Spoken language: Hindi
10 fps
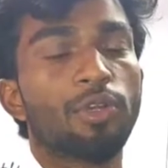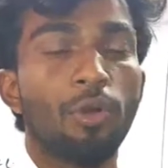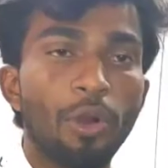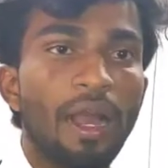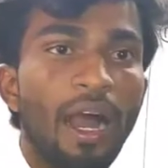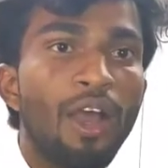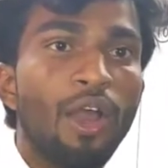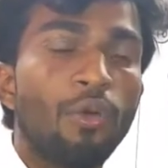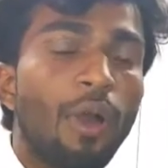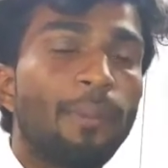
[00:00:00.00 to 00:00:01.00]
जो होगा
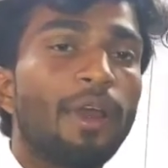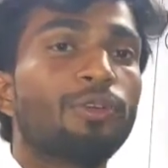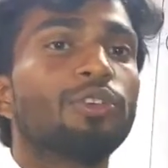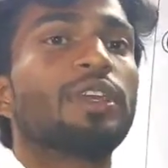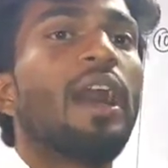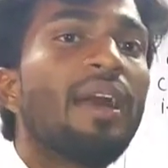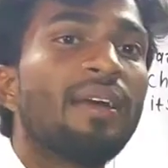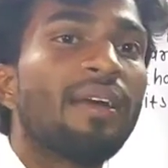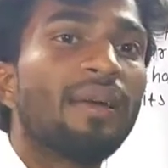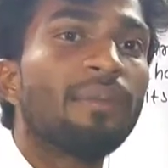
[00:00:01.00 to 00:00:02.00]
वो अपना खुद का
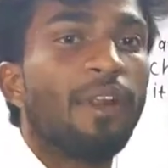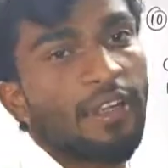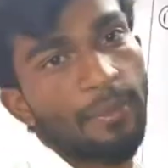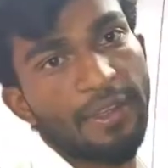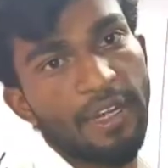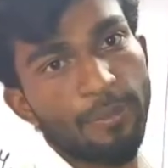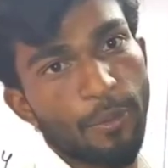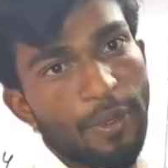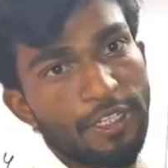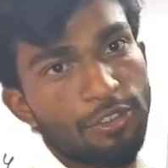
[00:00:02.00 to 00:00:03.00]
फंडामेंटल
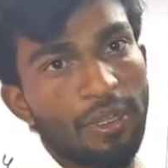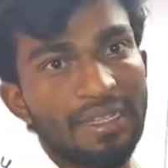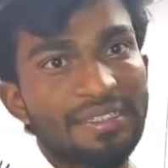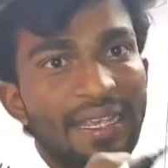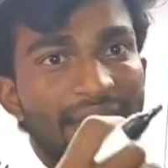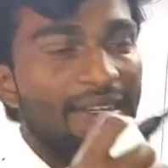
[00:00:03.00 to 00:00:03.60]
प्रॉपर्टीज होगा जिसे